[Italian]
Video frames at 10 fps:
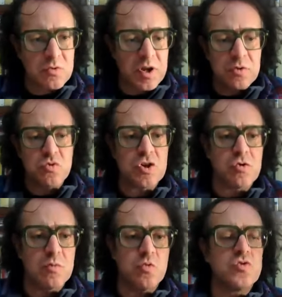non ha
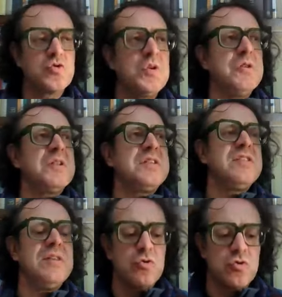rinunciato al munus. Quindi una
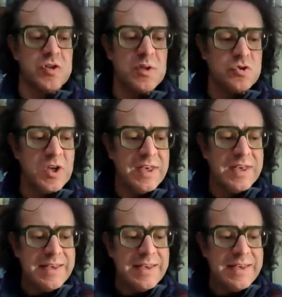tesi molto semplice.